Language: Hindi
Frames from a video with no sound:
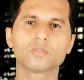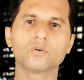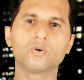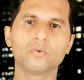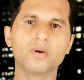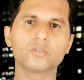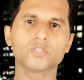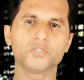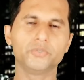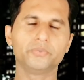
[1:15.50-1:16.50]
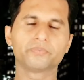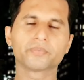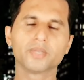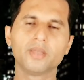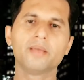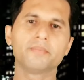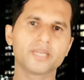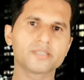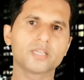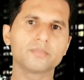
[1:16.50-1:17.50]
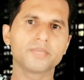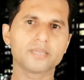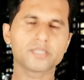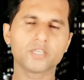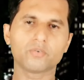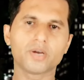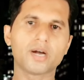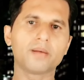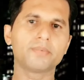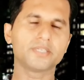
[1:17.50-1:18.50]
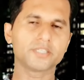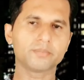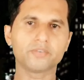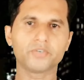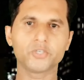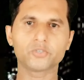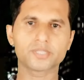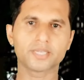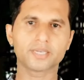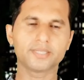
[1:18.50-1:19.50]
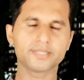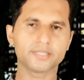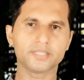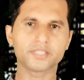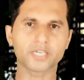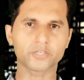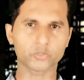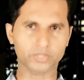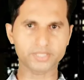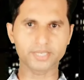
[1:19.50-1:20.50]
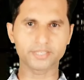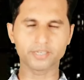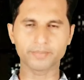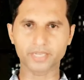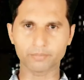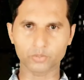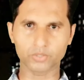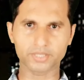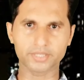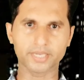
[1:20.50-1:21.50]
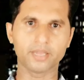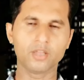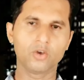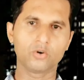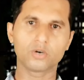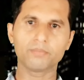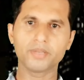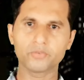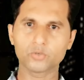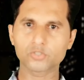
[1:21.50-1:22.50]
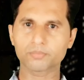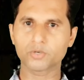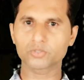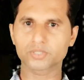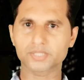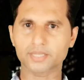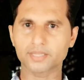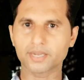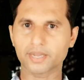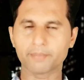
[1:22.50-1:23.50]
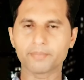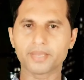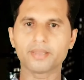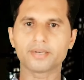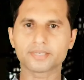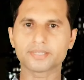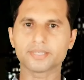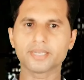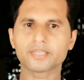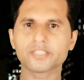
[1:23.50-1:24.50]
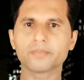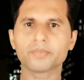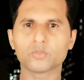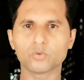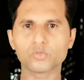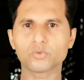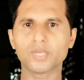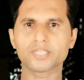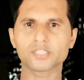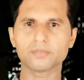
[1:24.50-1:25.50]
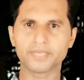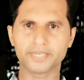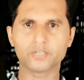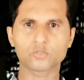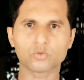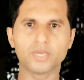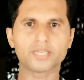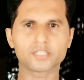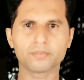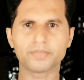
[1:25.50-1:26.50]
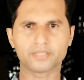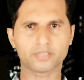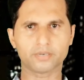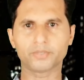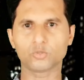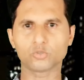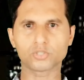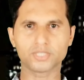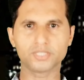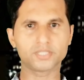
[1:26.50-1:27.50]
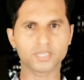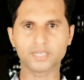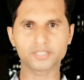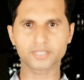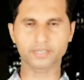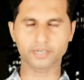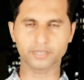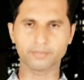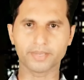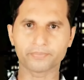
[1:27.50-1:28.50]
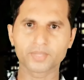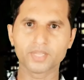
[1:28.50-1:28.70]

तो हुआ कुछ यूँ मेरे साथ भी ऐसा ही हुआ आप नीचे मेरी वीडियोस देख लेंगे तीन चार जो रिसेंटली मैंने अपलोड की है उन पे व्यूज़ बहुत ज़्यादा कम हैं ठीक है किसी पे 200 है किसी पे 150 है किसी पे तकरीबन 230-40 के करीब हैं